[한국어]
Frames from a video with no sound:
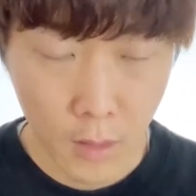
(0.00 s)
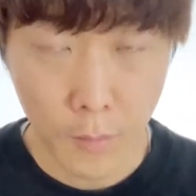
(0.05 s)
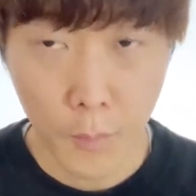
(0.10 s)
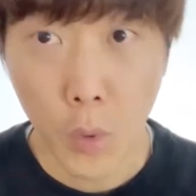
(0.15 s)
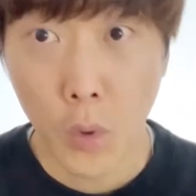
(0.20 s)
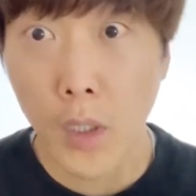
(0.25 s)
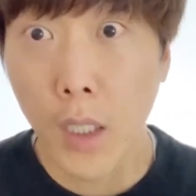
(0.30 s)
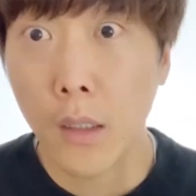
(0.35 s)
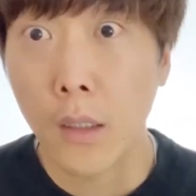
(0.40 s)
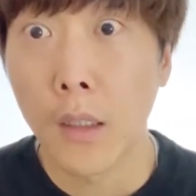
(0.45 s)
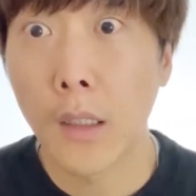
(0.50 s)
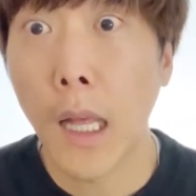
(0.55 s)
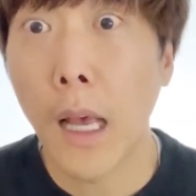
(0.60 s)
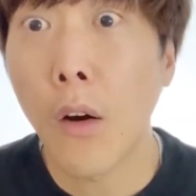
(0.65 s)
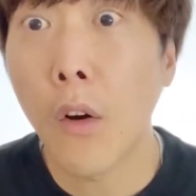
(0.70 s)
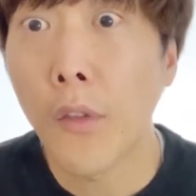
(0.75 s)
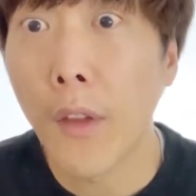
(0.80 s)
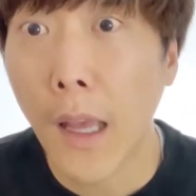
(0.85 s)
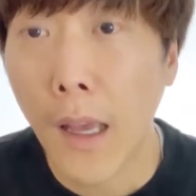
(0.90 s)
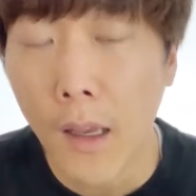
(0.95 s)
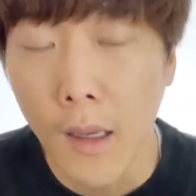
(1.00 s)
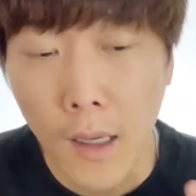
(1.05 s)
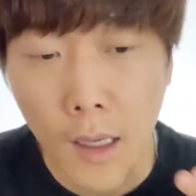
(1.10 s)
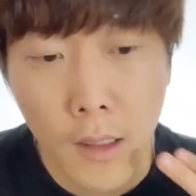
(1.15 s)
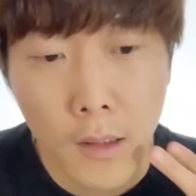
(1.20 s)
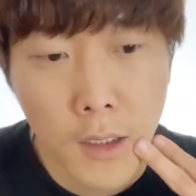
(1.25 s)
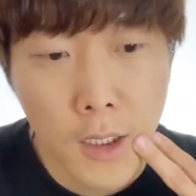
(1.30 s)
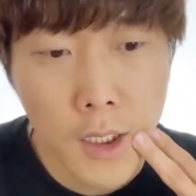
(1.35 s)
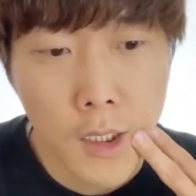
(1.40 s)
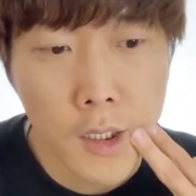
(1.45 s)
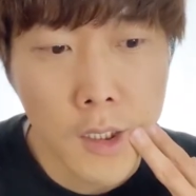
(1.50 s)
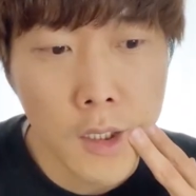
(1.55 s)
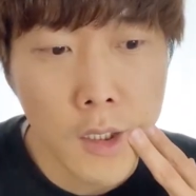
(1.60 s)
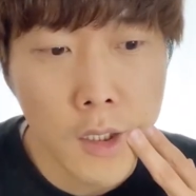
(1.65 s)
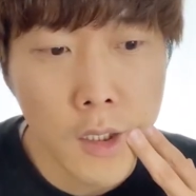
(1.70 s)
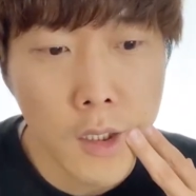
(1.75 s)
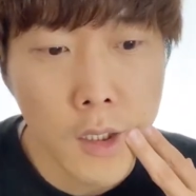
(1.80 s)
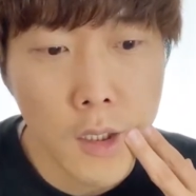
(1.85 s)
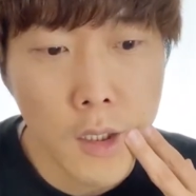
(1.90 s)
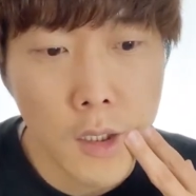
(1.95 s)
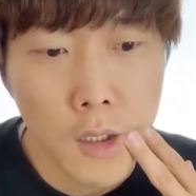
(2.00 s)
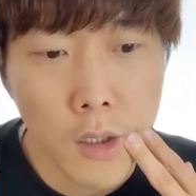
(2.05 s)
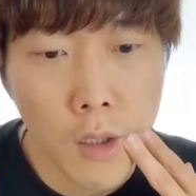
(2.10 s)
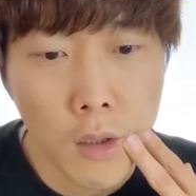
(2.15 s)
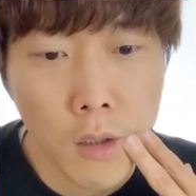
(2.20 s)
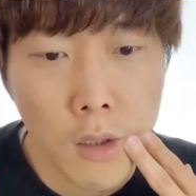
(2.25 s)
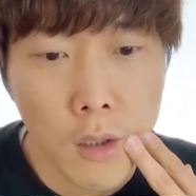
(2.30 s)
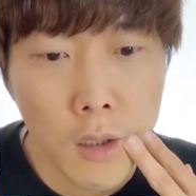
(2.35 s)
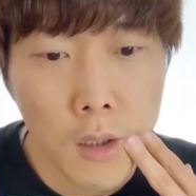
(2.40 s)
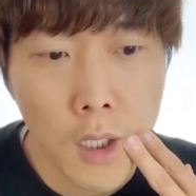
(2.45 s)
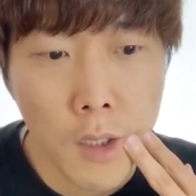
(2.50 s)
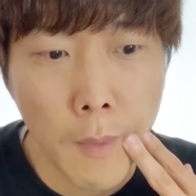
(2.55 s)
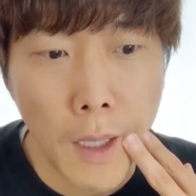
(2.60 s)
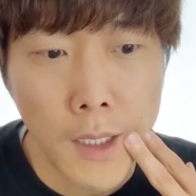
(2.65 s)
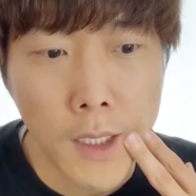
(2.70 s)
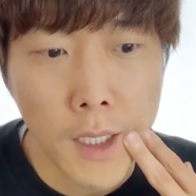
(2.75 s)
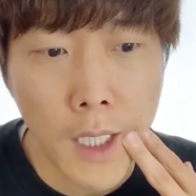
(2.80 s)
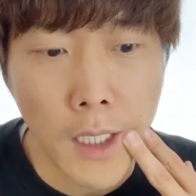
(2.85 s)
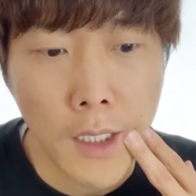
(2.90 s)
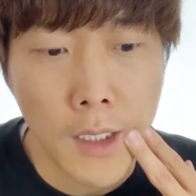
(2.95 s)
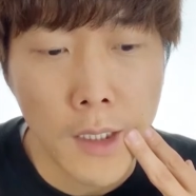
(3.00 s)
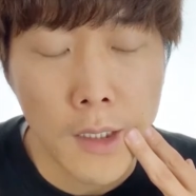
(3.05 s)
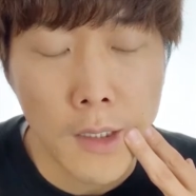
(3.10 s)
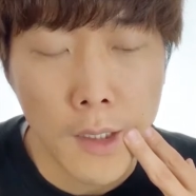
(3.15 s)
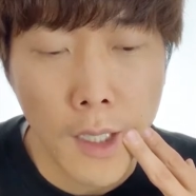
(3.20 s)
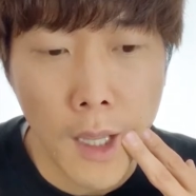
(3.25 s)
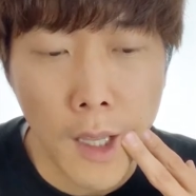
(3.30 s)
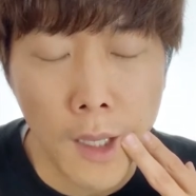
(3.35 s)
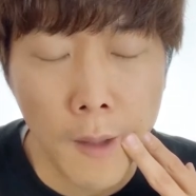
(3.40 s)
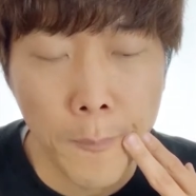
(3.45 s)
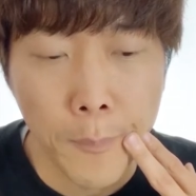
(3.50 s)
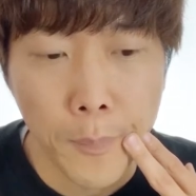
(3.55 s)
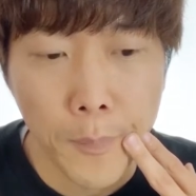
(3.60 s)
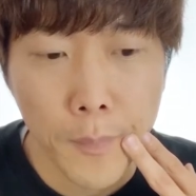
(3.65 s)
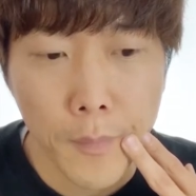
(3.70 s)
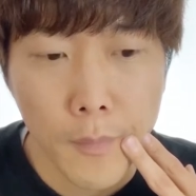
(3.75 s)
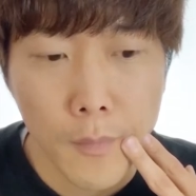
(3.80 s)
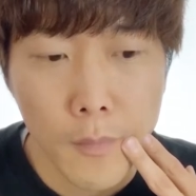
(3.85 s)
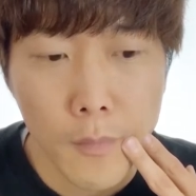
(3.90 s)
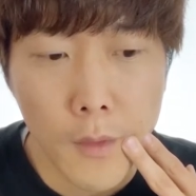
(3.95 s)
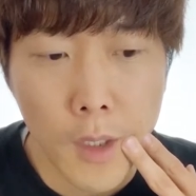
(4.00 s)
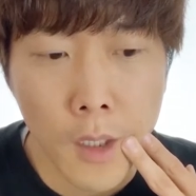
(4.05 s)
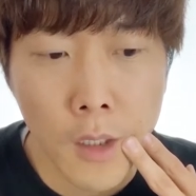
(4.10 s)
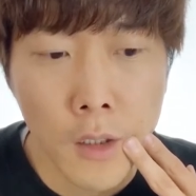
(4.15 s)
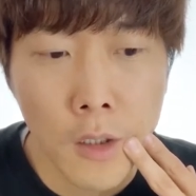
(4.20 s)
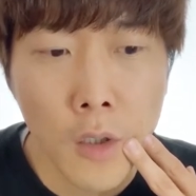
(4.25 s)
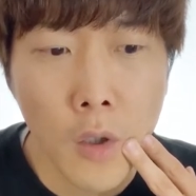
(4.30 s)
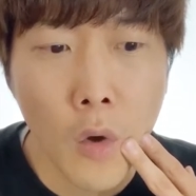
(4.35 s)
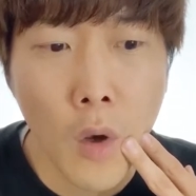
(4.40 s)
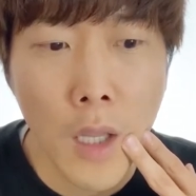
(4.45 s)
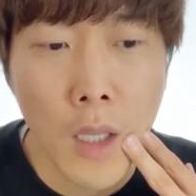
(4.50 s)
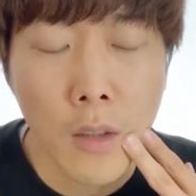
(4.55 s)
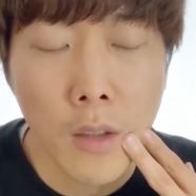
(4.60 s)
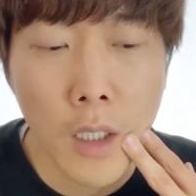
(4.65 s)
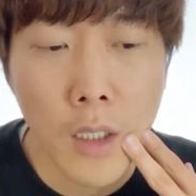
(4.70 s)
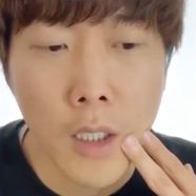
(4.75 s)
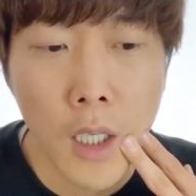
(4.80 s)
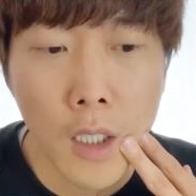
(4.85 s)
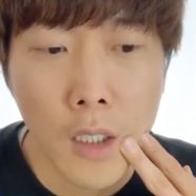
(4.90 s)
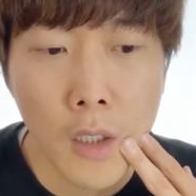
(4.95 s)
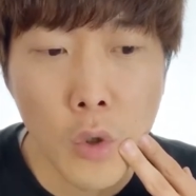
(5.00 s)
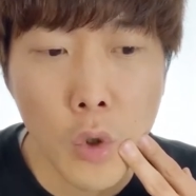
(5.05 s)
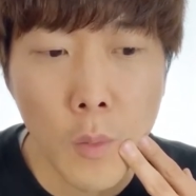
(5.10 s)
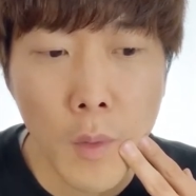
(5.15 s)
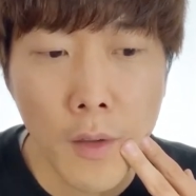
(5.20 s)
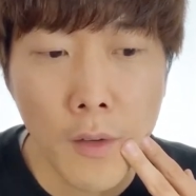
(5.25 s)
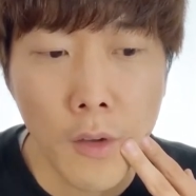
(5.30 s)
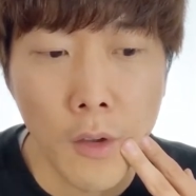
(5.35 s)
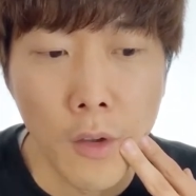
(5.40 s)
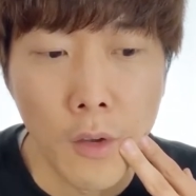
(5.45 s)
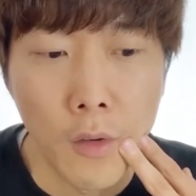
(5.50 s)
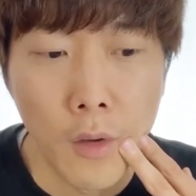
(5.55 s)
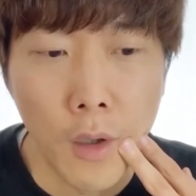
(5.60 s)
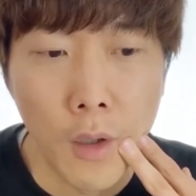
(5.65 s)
프로젝트를 하거나 하시는 형들이 많이 계시는데 그거 관련된 이야기 좀 했어요.